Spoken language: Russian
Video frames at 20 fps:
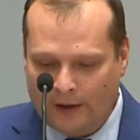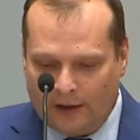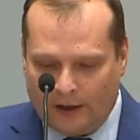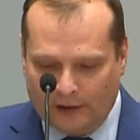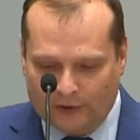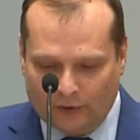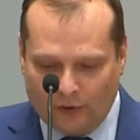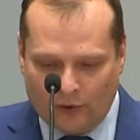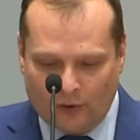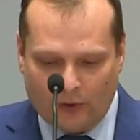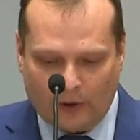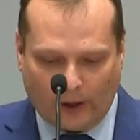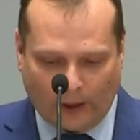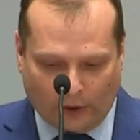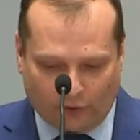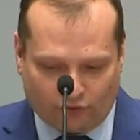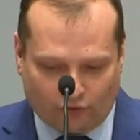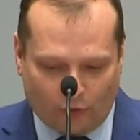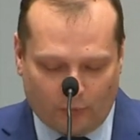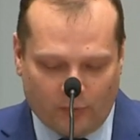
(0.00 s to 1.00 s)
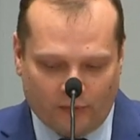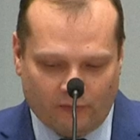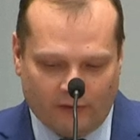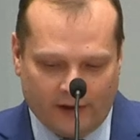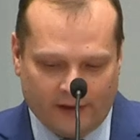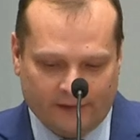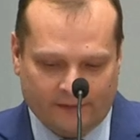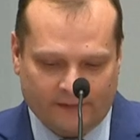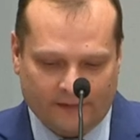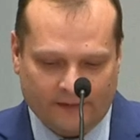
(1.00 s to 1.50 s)
но хорошо
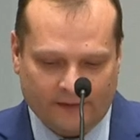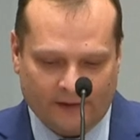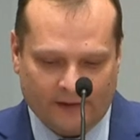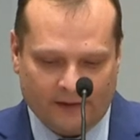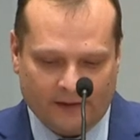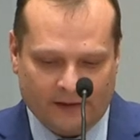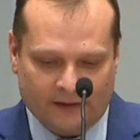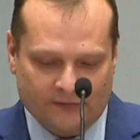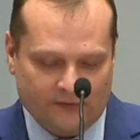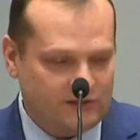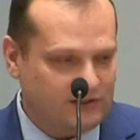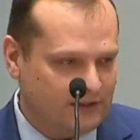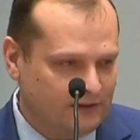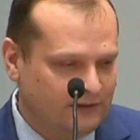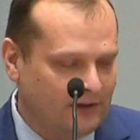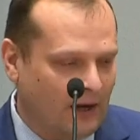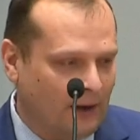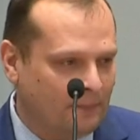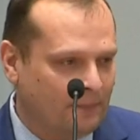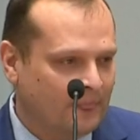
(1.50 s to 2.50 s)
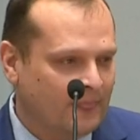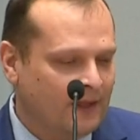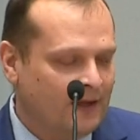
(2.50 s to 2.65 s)
бывает не всегда.